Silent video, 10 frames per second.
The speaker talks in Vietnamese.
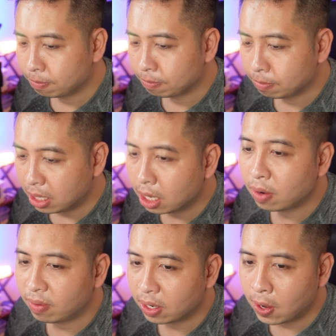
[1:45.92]
bây giờ
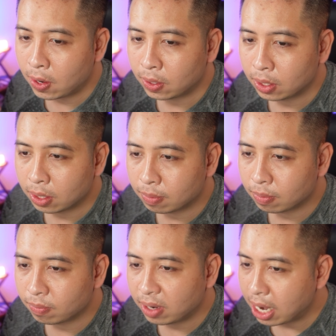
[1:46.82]
nó vẫn ngon
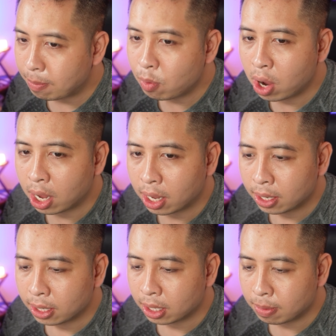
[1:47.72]
vẫn đáng mua
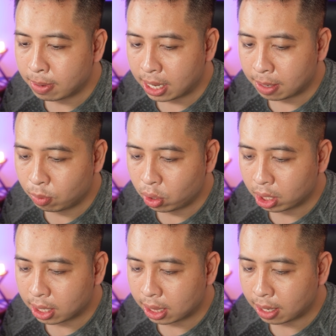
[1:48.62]
nhưng mà mua
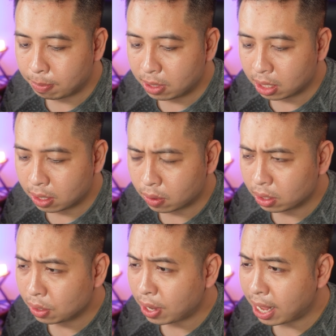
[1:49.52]
thì cẩn thận bây giờ nó có
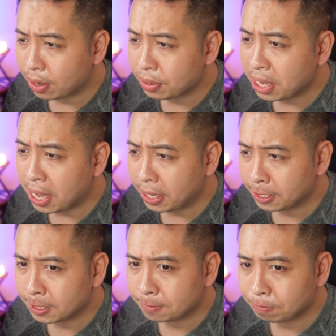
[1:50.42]
nhiều hàng nó nhái
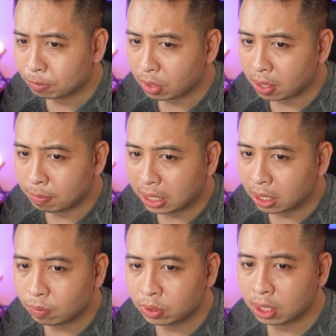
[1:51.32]
mình
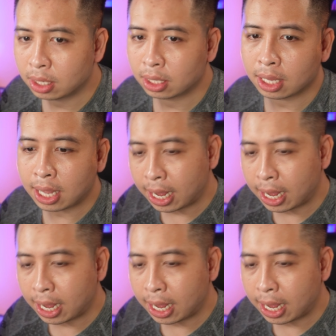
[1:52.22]
không chơi tác thai